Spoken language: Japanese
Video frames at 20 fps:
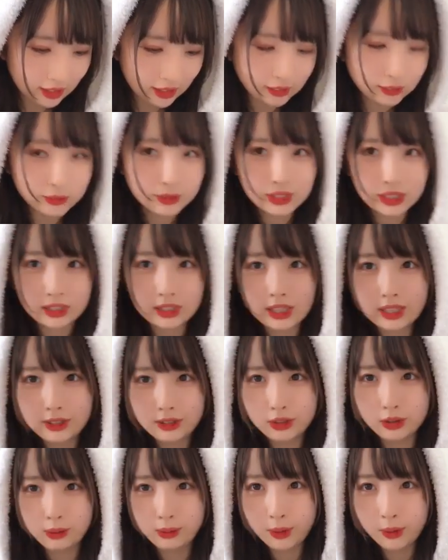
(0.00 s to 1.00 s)
あと絶対
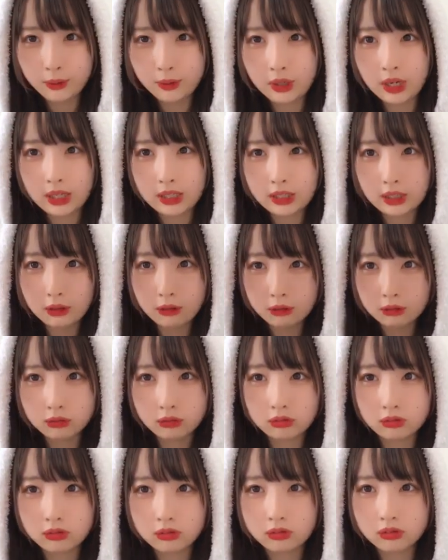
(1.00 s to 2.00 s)
10秒ぐらいだよ
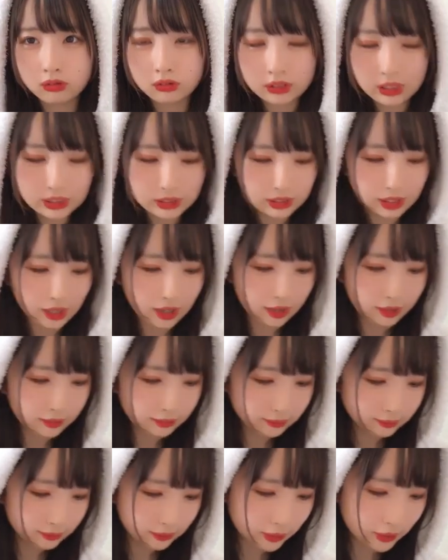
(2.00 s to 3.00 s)
なった
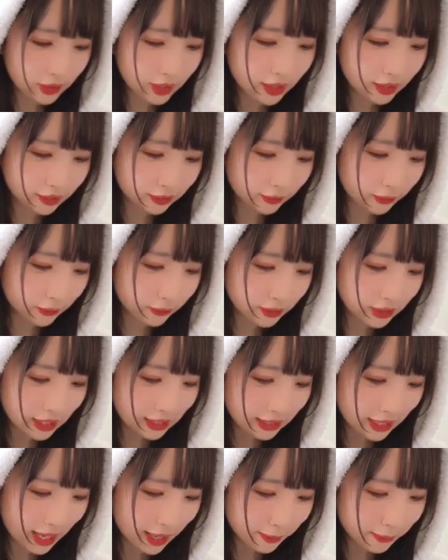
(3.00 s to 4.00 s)
わ
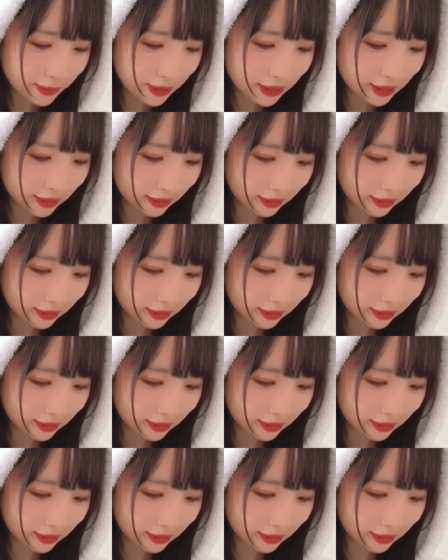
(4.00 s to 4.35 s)
ココナタイム